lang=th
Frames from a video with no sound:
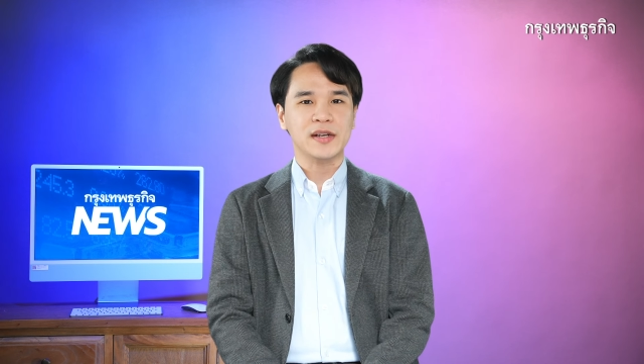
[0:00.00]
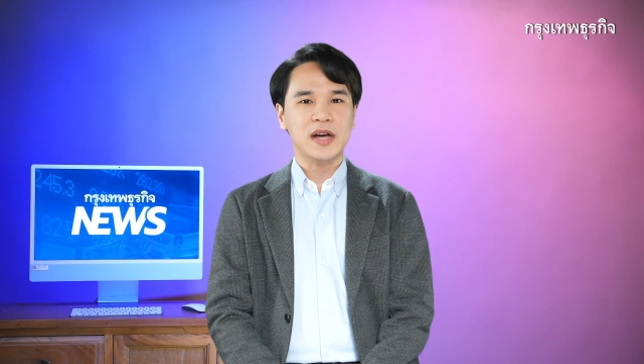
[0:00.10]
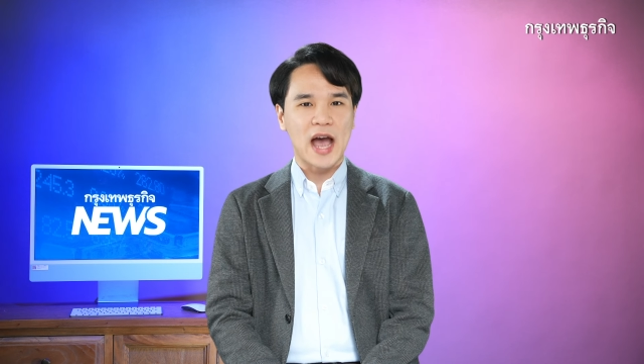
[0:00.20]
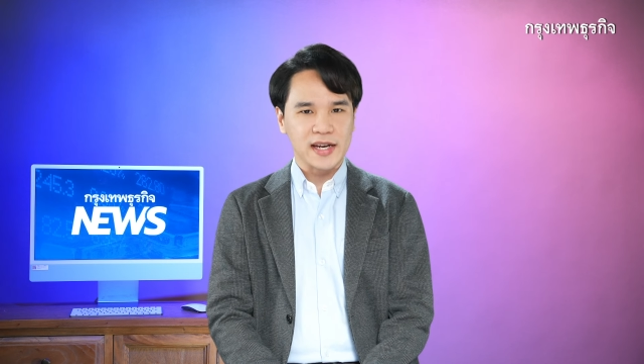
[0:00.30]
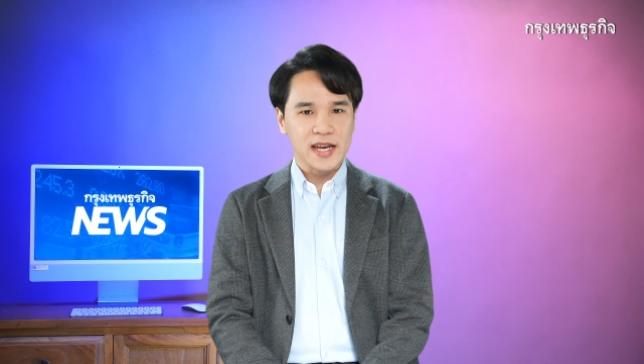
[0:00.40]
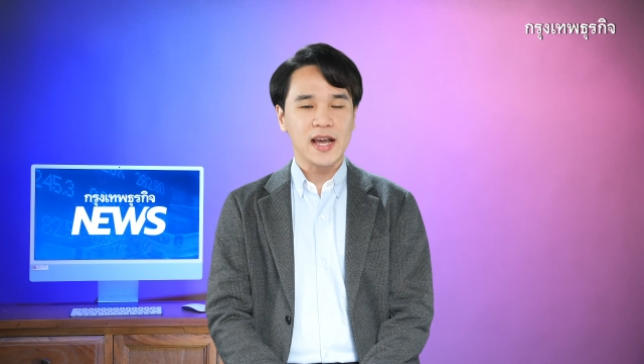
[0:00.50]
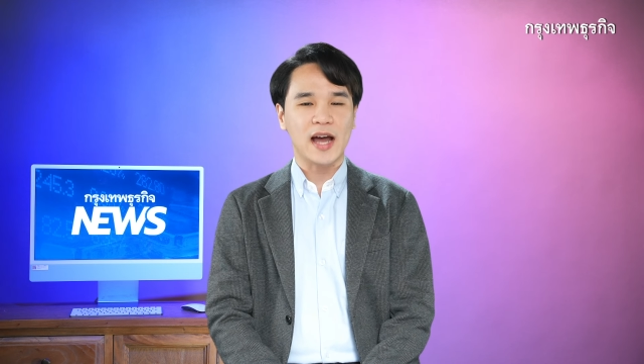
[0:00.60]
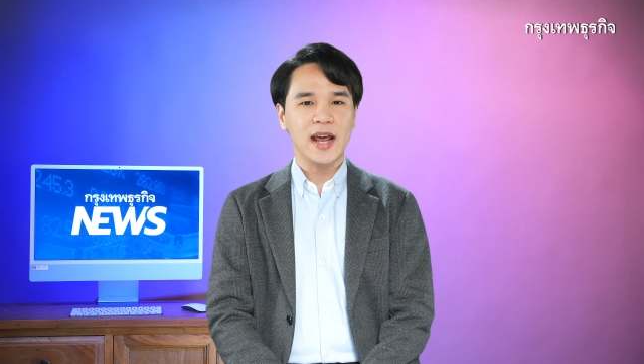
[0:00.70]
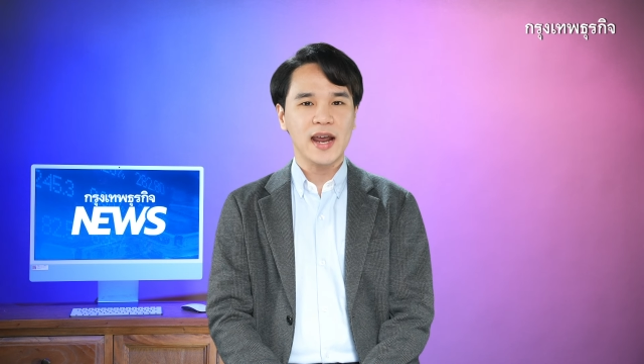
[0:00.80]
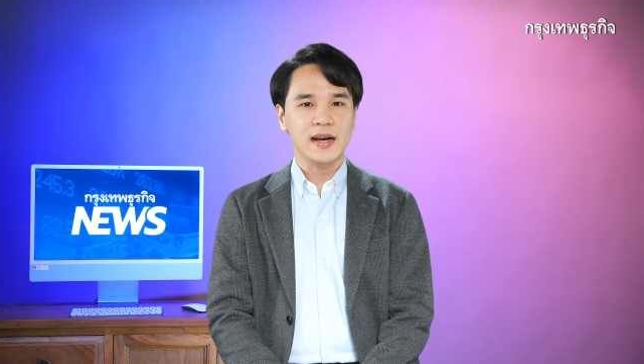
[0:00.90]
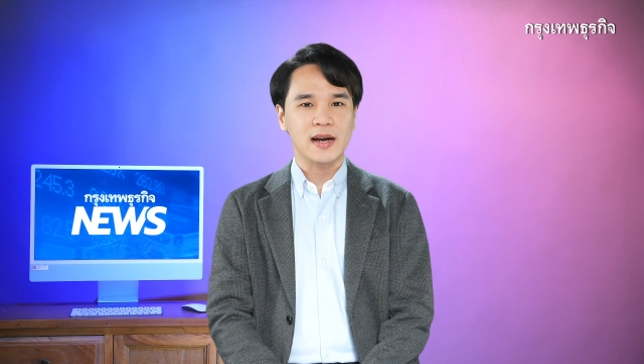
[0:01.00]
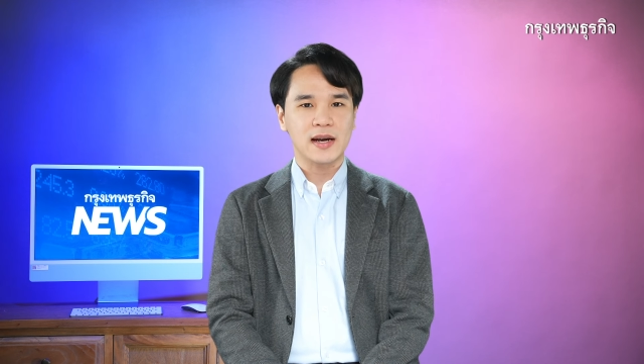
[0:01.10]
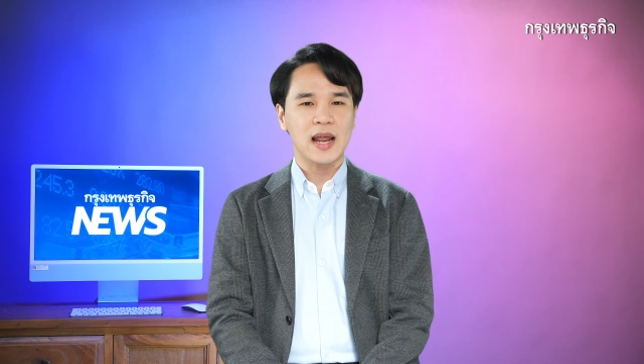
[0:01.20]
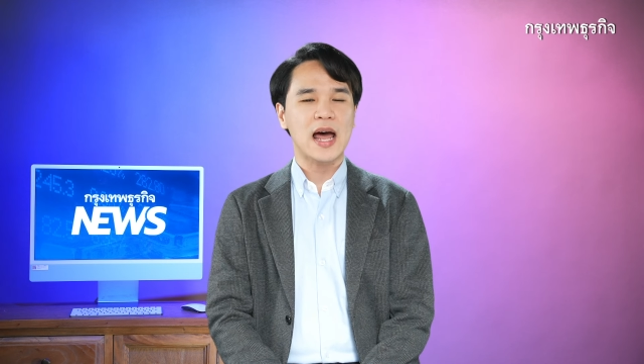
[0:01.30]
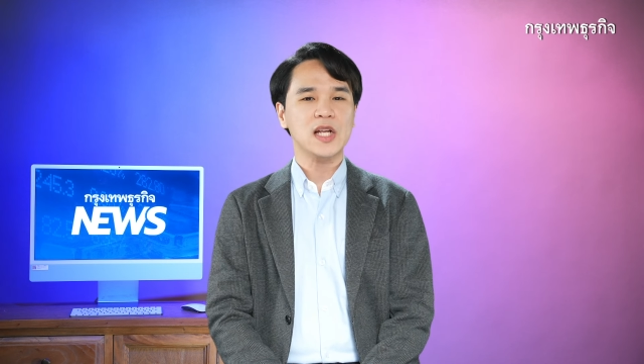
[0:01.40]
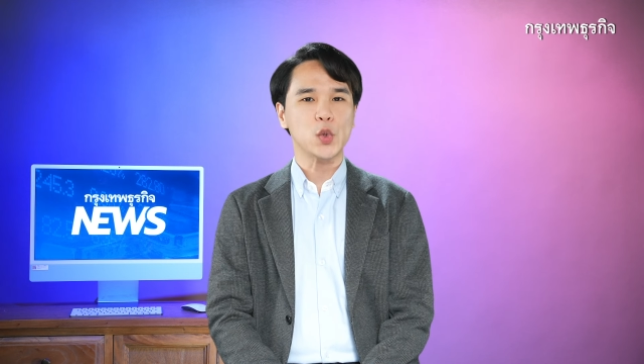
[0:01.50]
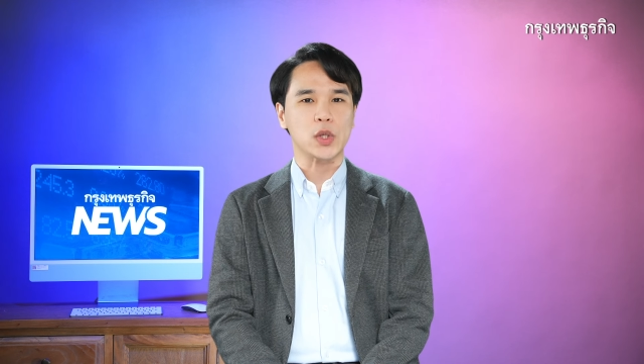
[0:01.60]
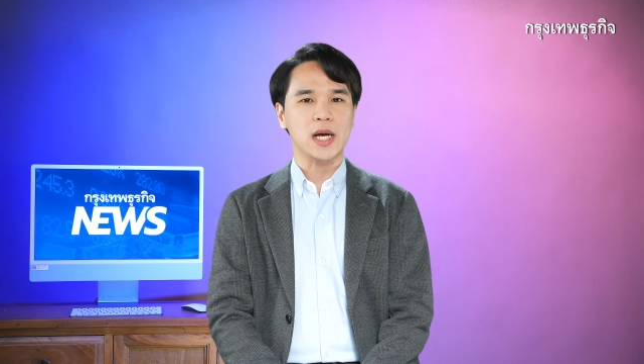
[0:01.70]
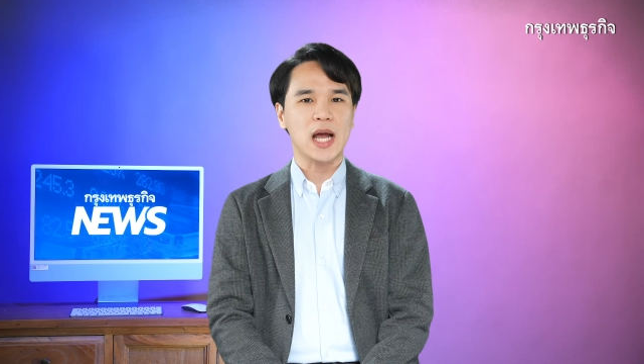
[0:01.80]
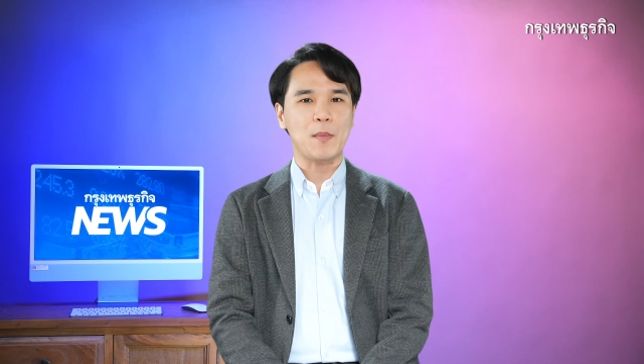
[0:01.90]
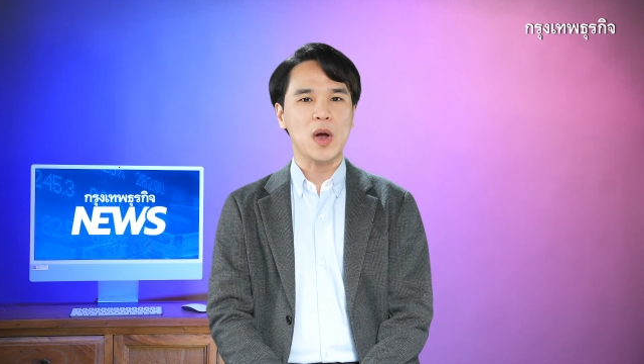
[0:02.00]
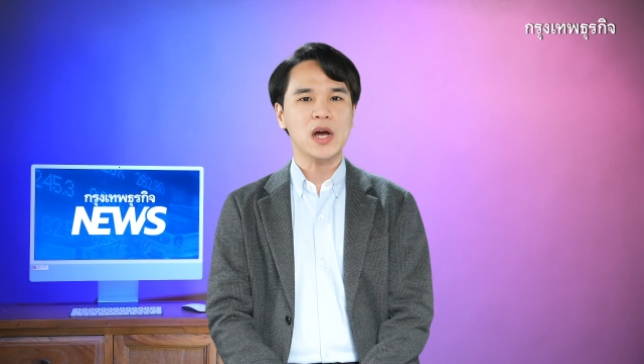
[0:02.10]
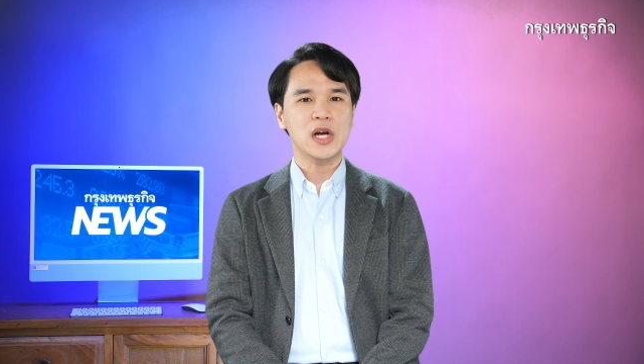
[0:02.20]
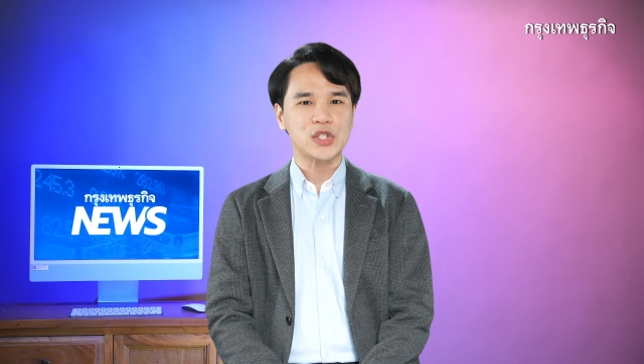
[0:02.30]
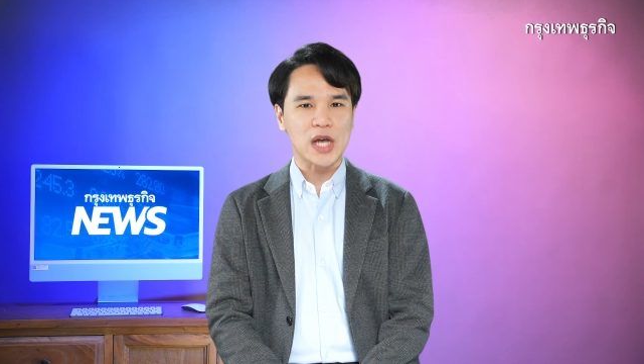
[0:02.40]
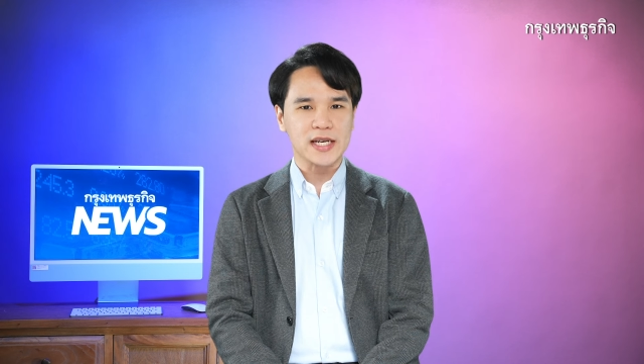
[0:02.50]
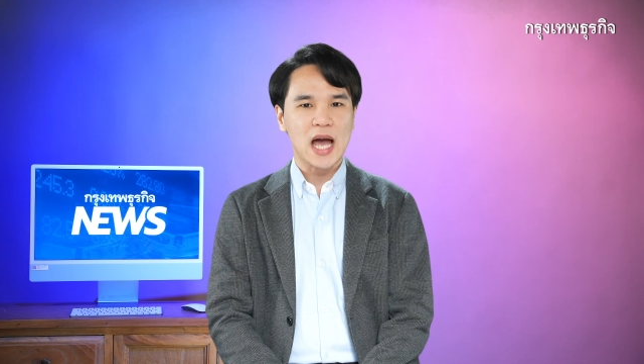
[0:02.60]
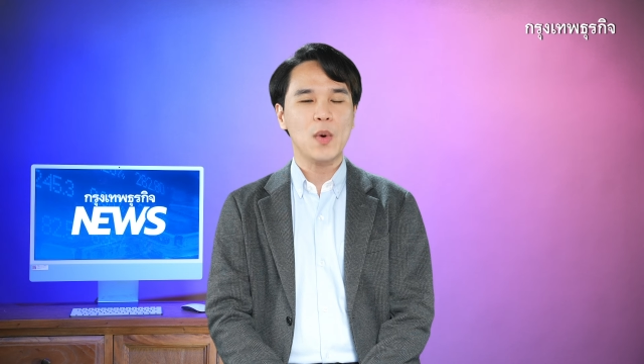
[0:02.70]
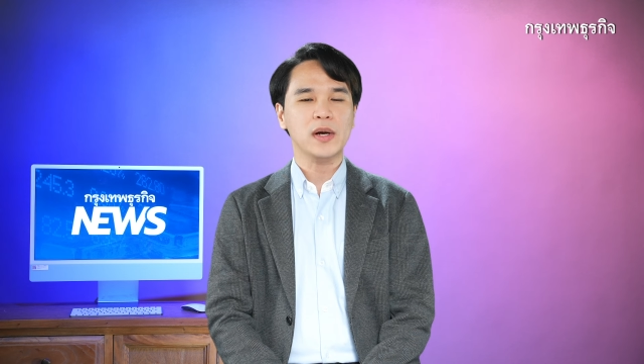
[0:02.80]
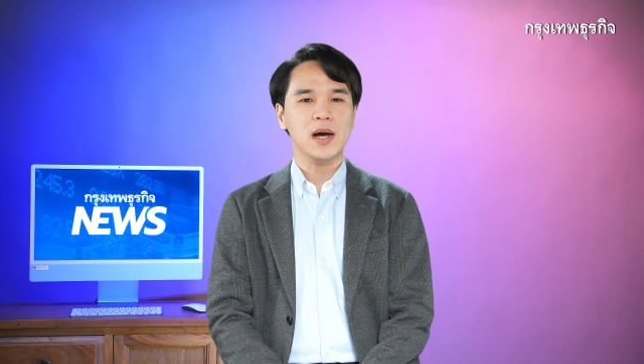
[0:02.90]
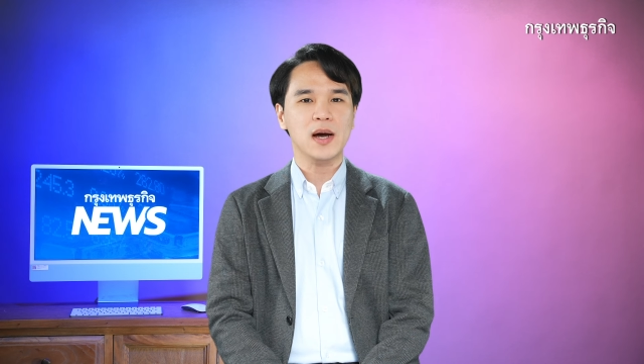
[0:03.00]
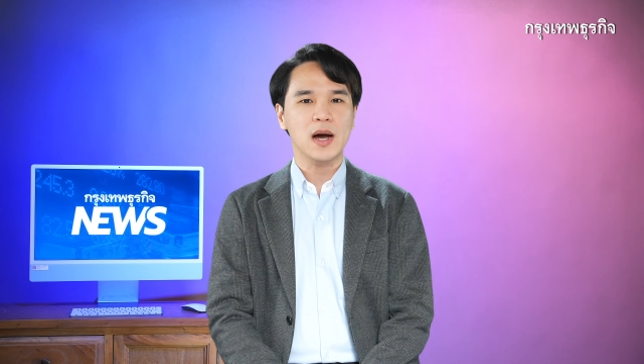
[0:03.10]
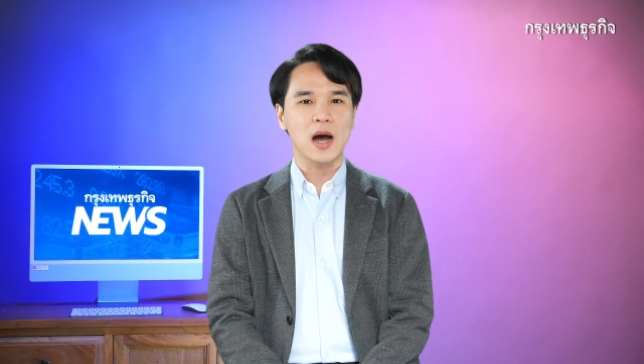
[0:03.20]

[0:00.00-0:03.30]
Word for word: คันที่การ์เด้นและล่าสุดนะครับก็คือ China Vanke